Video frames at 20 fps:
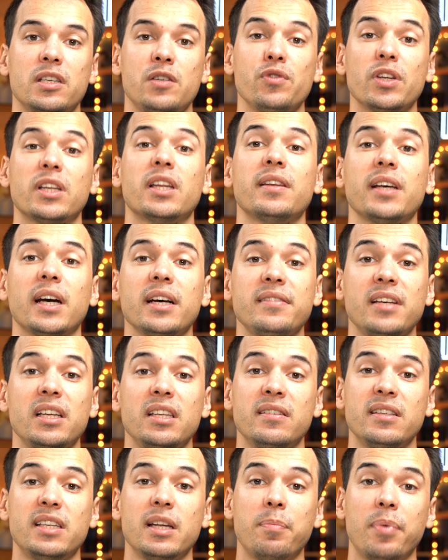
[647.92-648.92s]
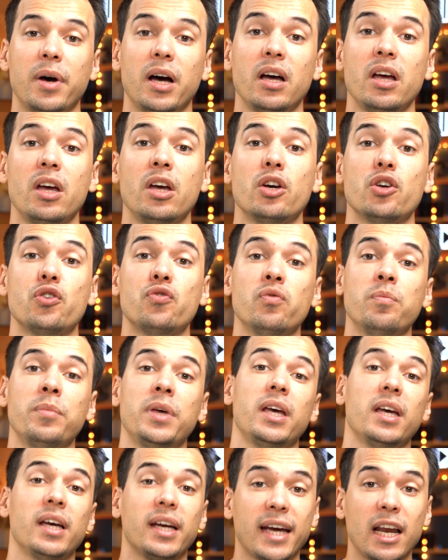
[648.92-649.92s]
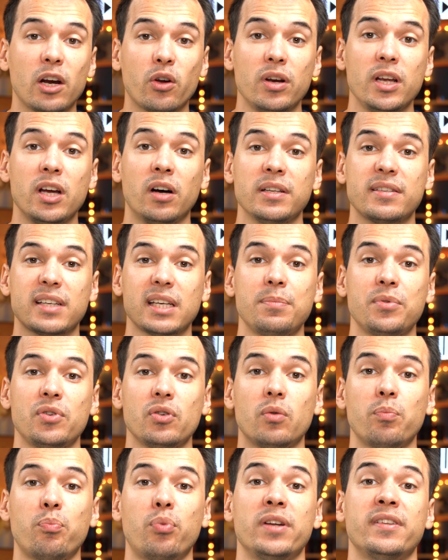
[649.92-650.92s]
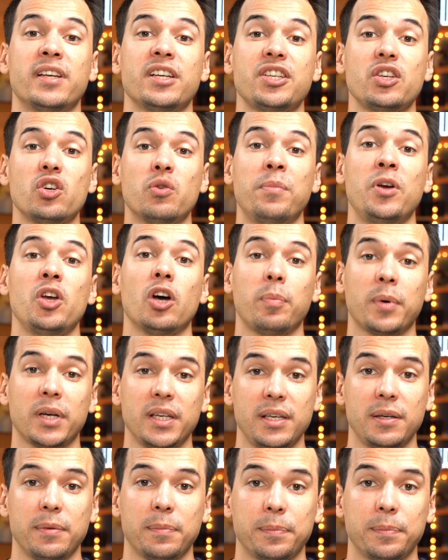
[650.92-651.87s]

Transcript: Si vous êtes intéressé, n'hésitez pas, je vous mets quelques liens en description pour les acheter au meilleur prix.